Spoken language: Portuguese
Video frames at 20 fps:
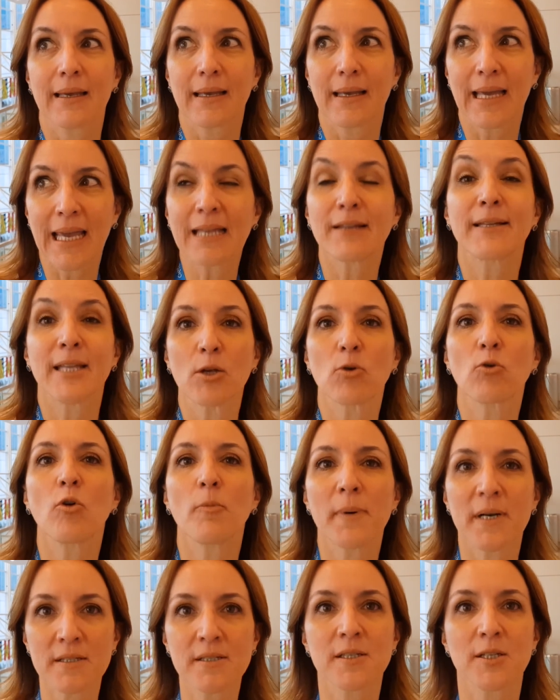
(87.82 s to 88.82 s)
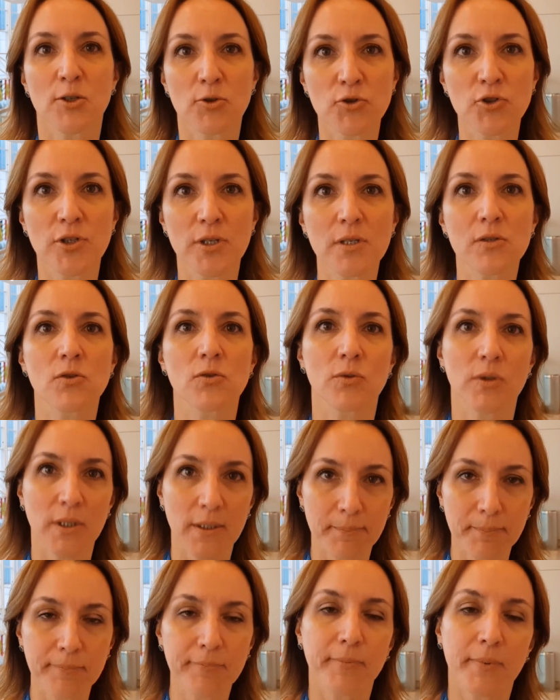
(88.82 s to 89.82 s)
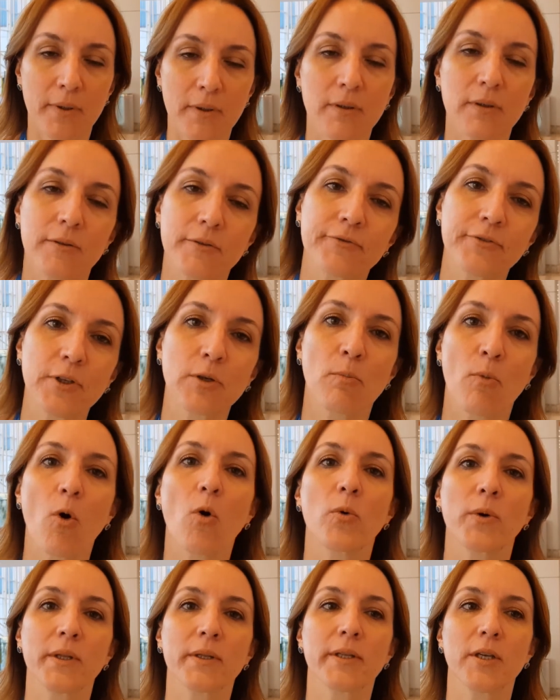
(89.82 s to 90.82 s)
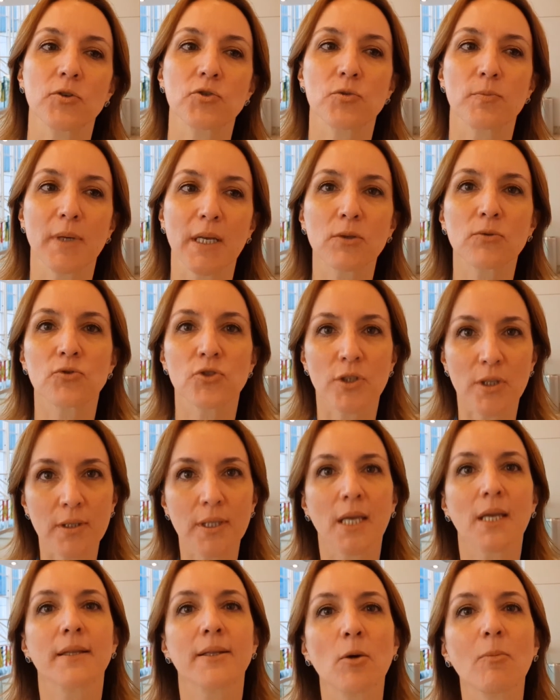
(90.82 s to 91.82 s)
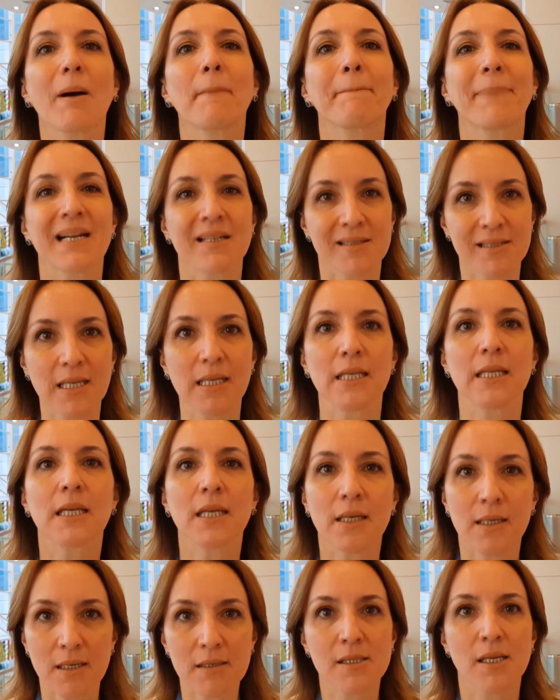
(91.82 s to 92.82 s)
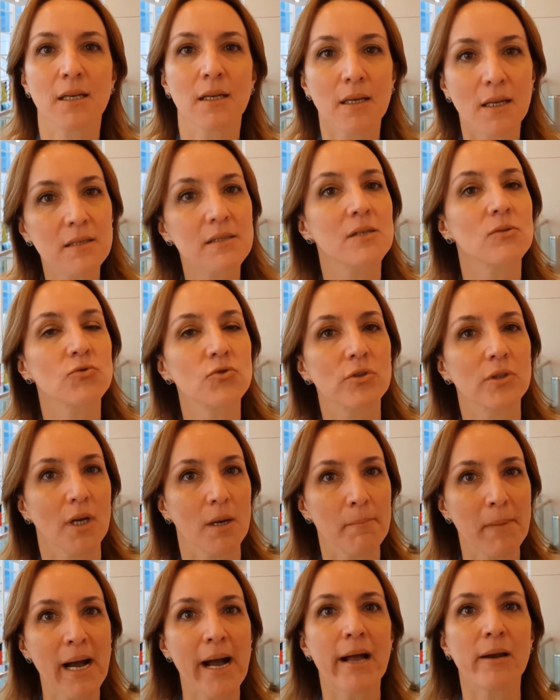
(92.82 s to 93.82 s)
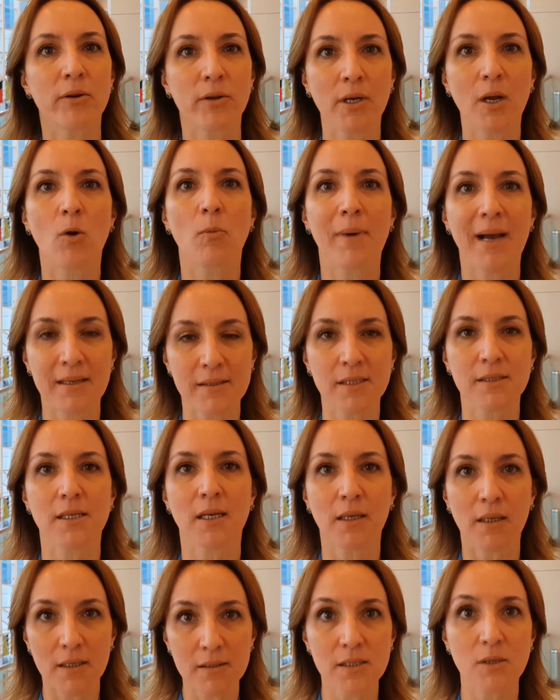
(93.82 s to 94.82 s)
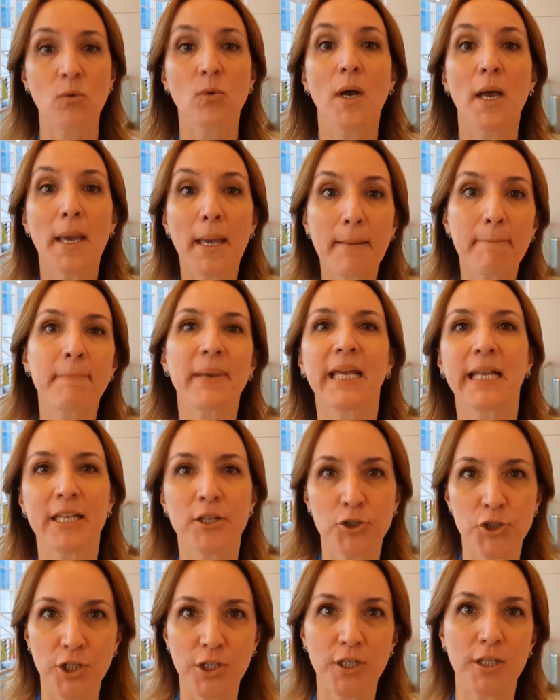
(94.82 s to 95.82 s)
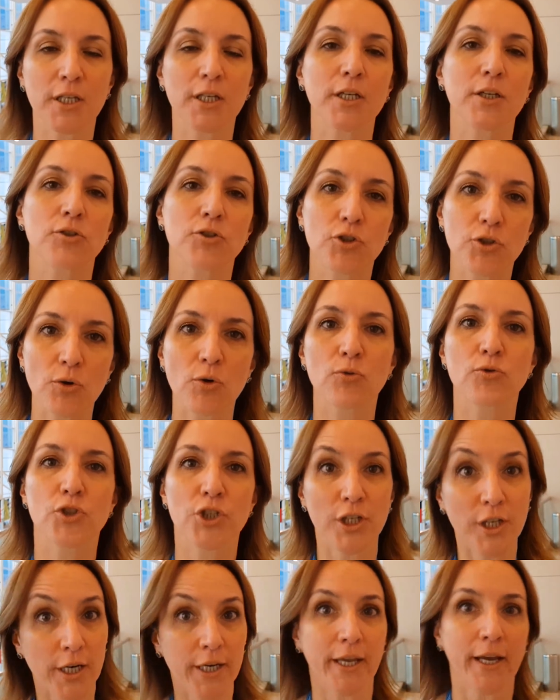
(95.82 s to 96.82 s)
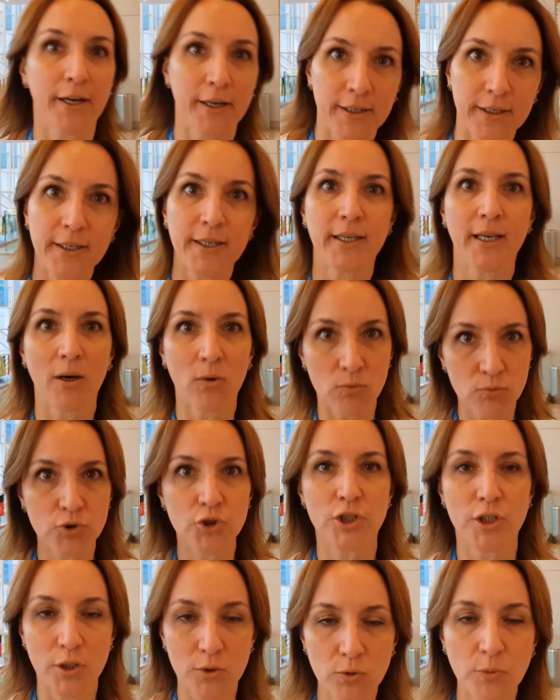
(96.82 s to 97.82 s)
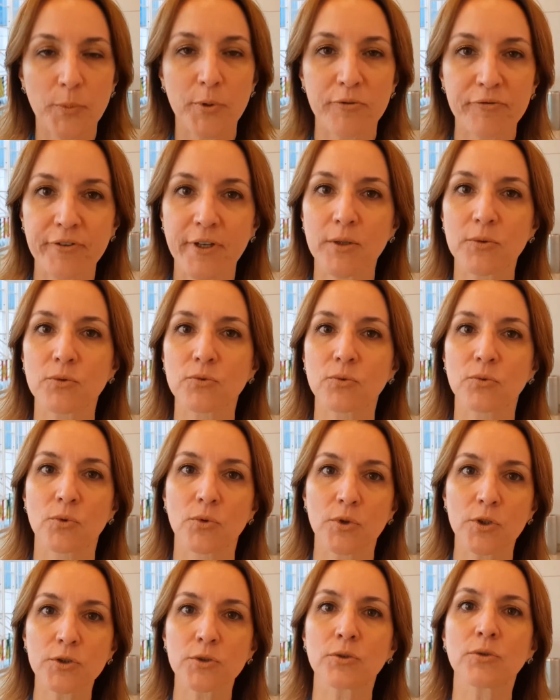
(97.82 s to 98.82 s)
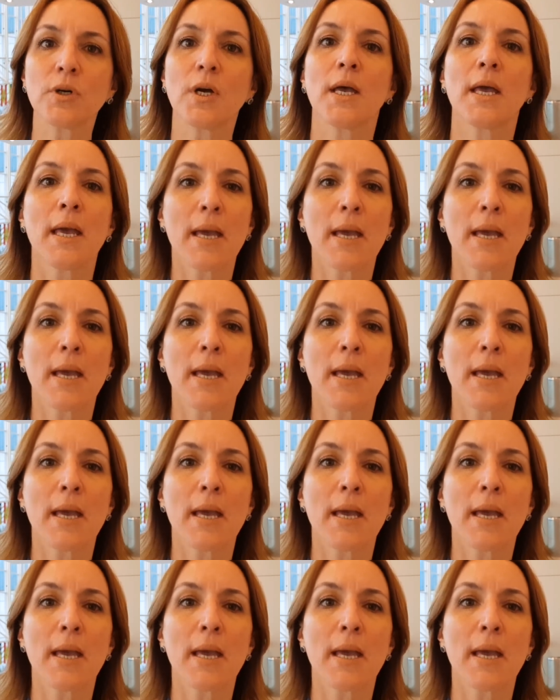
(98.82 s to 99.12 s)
reiterou bastante isso, ele uh, firmou um entendimento de que tem que ter uma parceria nessa relação de trabalho e não mais essa relação beligerante ou de ganha-ganha, um tirando proveito do outro.